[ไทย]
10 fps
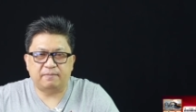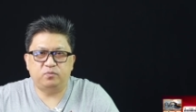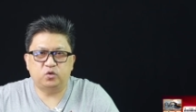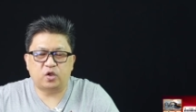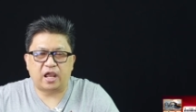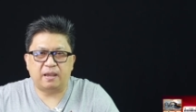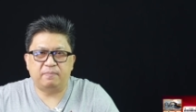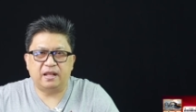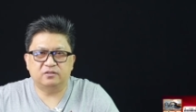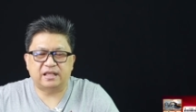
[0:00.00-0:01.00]
จับผู้ต้องหา
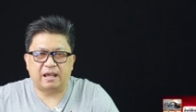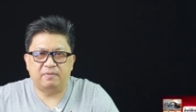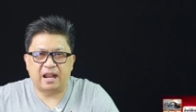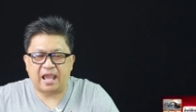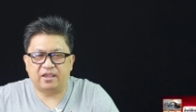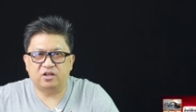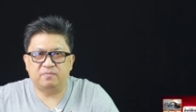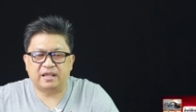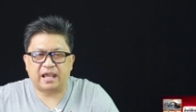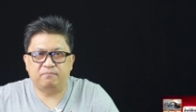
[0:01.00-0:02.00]
ไปแล้ว3ลายก็
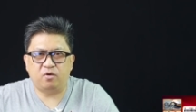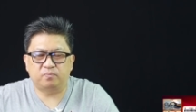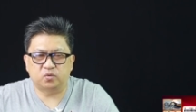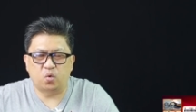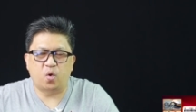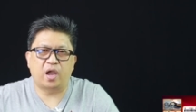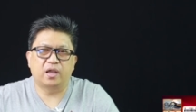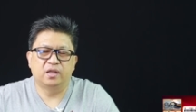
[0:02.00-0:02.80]
ได้มีการมอบตัว